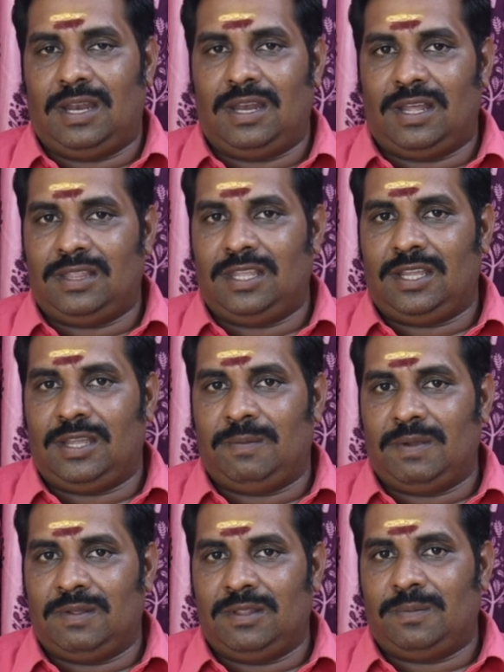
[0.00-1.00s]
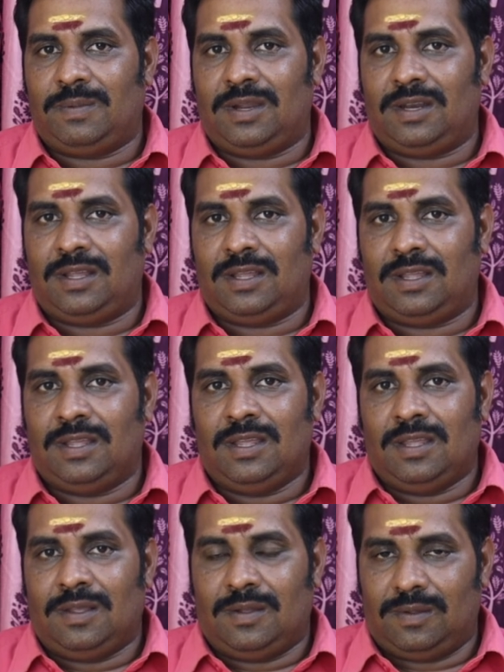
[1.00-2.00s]
எல்லாத்துக்குமே வந்து பார்த்தா
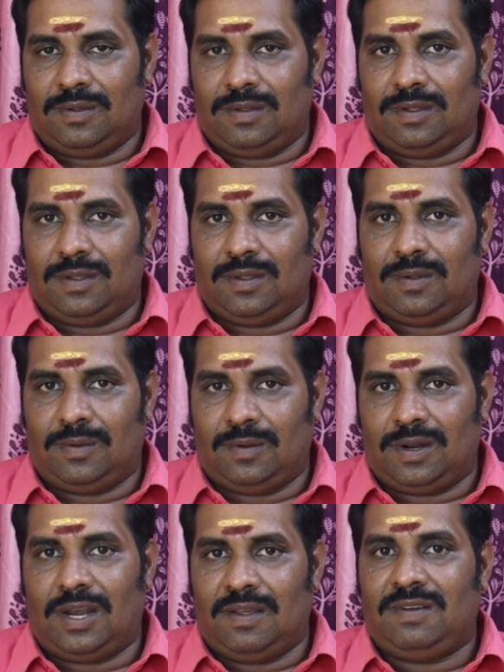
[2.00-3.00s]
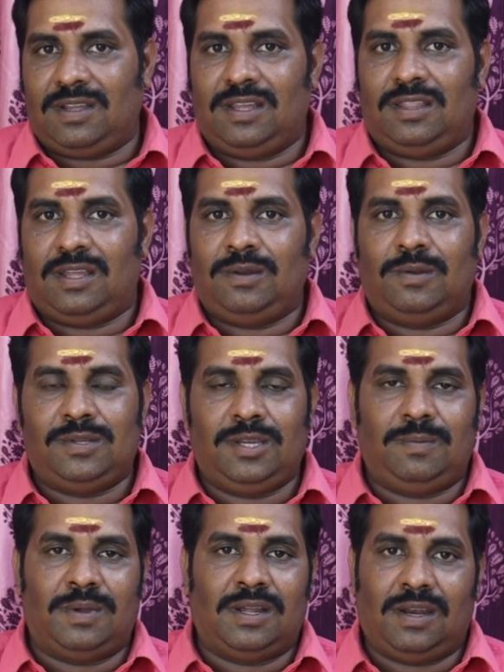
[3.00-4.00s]
ஓரளவுக்கு தான்
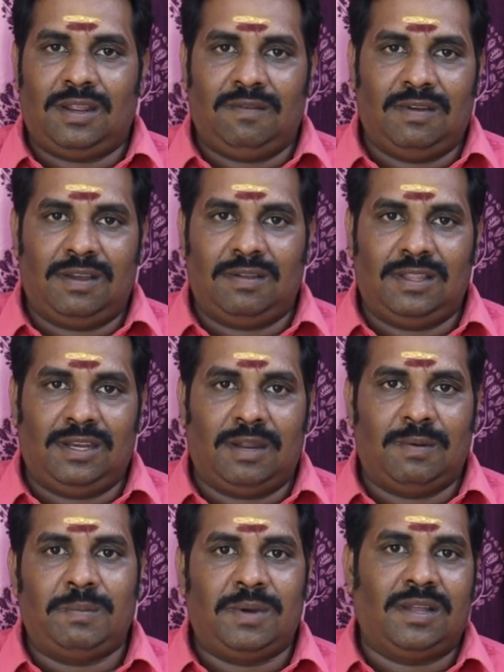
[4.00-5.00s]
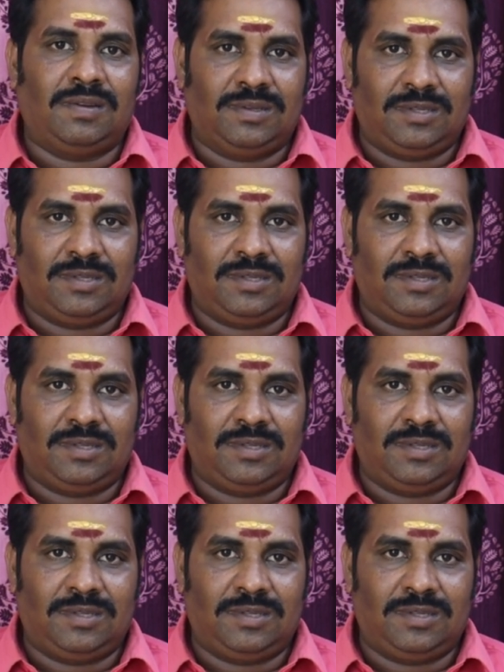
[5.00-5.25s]
யோசிப்பாங்க ஆனால் இவங்க வந்து டபுள் மடங்காக